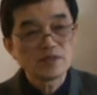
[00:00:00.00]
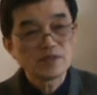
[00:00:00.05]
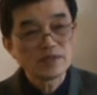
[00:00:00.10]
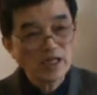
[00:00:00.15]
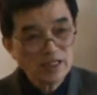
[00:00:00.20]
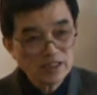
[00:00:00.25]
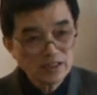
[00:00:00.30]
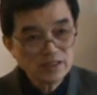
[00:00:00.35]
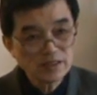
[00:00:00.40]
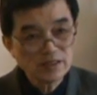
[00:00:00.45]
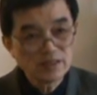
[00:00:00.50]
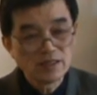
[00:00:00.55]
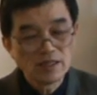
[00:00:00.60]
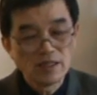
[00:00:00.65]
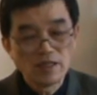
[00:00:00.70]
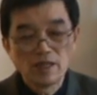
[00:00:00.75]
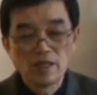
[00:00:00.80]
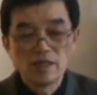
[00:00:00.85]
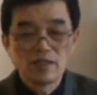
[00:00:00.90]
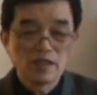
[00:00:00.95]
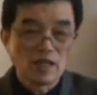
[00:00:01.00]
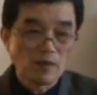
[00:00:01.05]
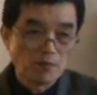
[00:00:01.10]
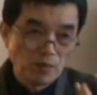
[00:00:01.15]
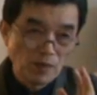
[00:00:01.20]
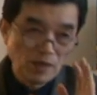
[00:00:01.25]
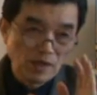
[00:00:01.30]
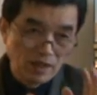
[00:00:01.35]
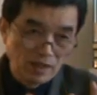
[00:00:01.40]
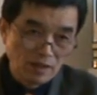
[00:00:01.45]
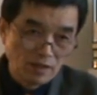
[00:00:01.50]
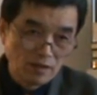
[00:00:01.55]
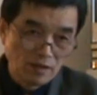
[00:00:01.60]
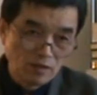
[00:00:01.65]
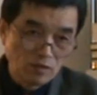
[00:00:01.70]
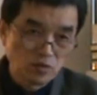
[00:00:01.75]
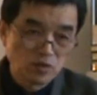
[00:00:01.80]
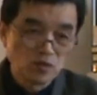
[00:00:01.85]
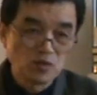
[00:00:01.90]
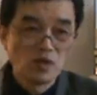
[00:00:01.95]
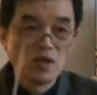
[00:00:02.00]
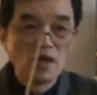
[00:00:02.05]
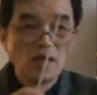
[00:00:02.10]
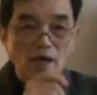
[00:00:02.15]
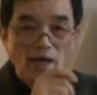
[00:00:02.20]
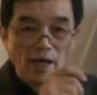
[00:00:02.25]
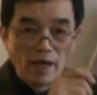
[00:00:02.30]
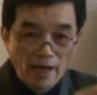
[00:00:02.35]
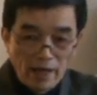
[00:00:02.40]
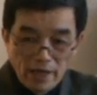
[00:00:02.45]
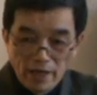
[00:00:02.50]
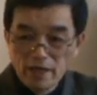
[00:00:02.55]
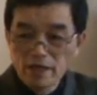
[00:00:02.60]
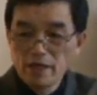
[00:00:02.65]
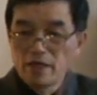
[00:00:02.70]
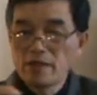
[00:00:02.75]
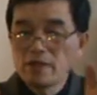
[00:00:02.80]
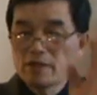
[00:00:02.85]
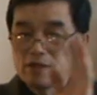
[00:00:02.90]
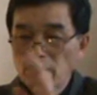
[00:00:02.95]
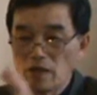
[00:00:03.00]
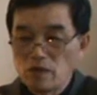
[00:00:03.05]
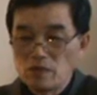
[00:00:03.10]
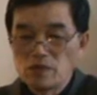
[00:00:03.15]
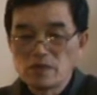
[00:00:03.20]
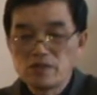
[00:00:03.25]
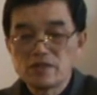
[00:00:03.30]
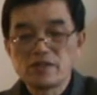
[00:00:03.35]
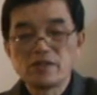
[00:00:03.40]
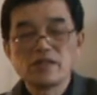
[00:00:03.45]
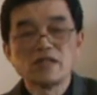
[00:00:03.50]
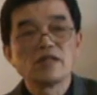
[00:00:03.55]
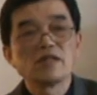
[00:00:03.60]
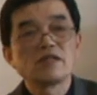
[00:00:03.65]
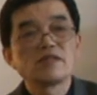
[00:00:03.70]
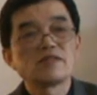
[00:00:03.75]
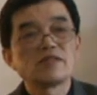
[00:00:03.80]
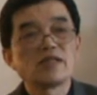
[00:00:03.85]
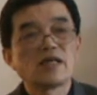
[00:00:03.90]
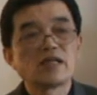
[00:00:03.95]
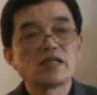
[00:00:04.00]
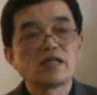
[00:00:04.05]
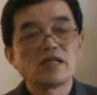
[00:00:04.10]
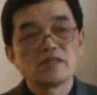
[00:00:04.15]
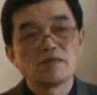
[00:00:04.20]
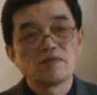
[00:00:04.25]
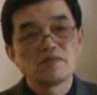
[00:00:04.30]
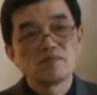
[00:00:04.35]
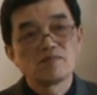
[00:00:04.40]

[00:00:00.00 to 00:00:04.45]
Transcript: 但是他不能得出 A 等于 C 的这样一个